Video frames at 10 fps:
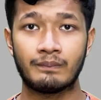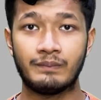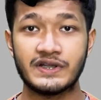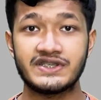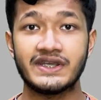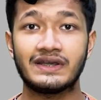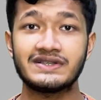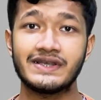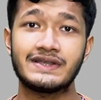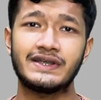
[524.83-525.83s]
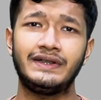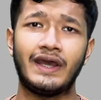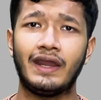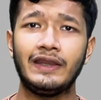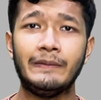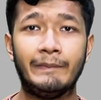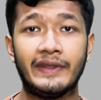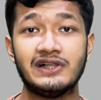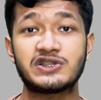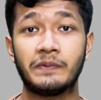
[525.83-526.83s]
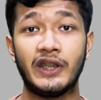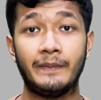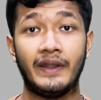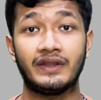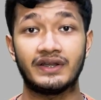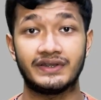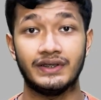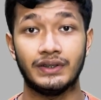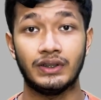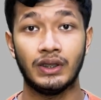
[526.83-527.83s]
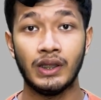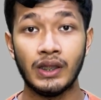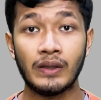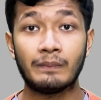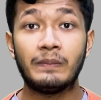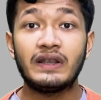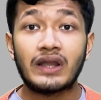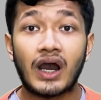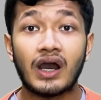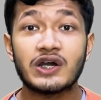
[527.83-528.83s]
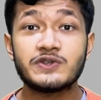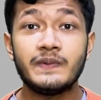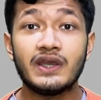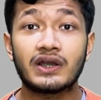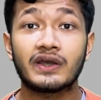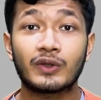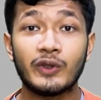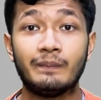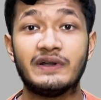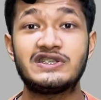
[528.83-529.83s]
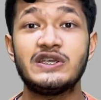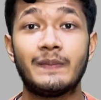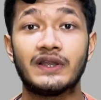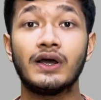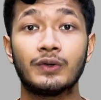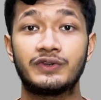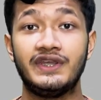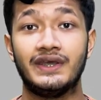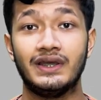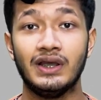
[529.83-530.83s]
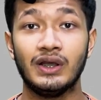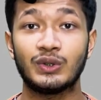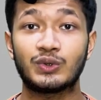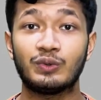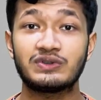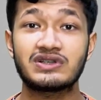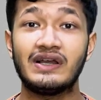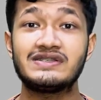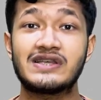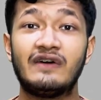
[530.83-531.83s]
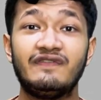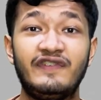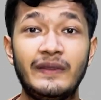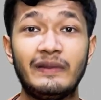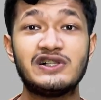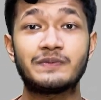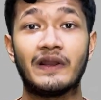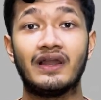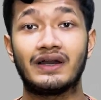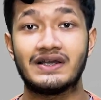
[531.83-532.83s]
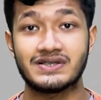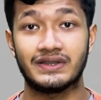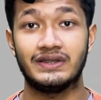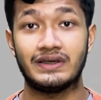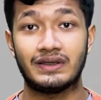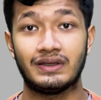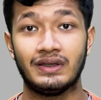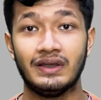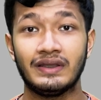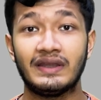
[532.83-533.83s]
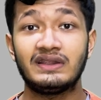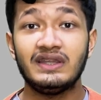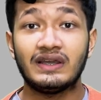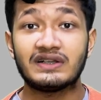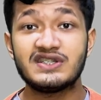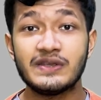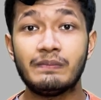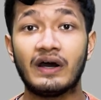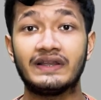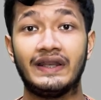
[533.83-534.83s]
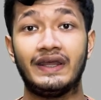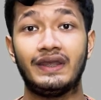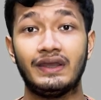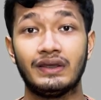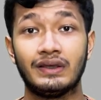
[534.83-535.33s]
बच्चे का सेक्स एंटायरली मेल्स पर डिपेंड करता है बट आज भी अगर कोई बच्ची पैदा होती है तो उसका इंजाम फीमेल्स पर लगाया जाता है कितनी अजीब बात है ना ये